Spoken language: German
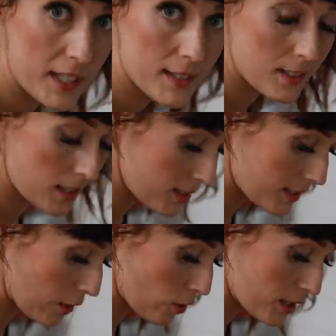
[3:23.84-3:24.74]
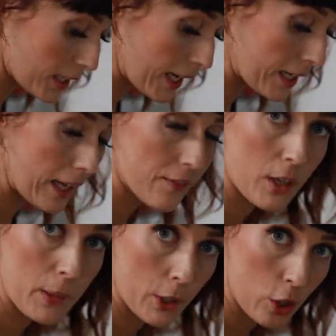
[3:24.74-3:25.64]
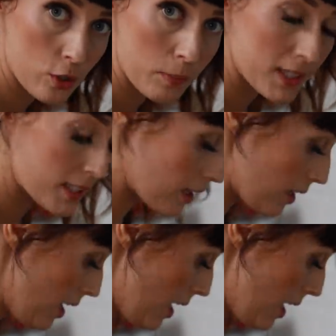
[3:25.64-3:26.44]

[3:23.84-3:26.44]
fest ist, dann könnt ihr gerne einfach immer noch so ein bisschen